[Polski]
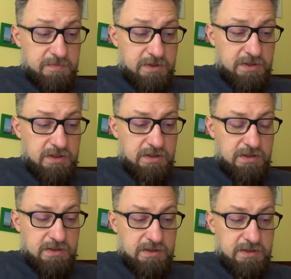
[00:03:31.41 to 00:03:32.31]
I
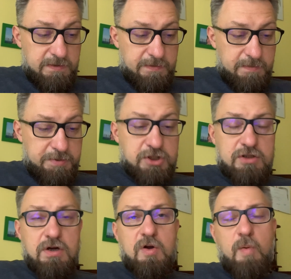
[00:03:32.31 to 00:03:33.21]
pisze
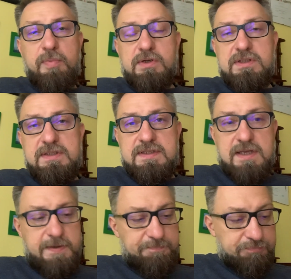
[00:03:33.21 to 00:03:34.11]
trochę o
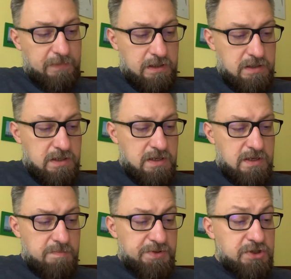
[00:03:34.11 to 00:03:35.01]
polityce.
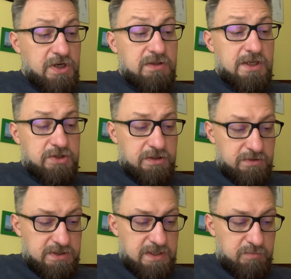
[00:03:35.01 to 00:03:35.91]
Pisze o naszej
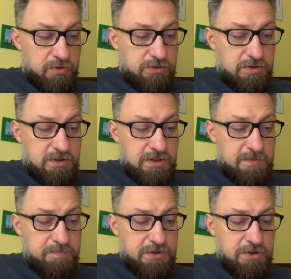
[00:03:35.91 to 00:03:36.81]

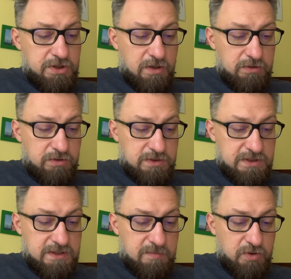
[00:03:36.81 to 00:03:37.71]
tożsamości, pisze o
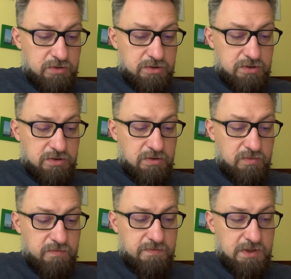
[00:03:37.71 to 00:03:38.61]
tożsamości
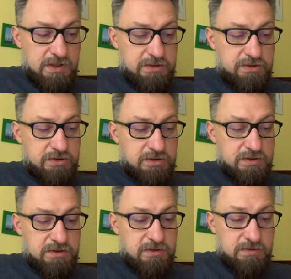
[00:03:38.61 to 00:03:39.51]
również
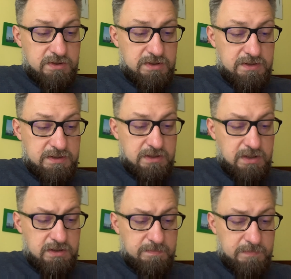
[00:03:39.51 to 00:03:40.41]

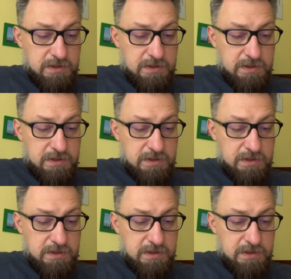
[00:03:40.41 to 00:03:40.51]
rosyjskiej.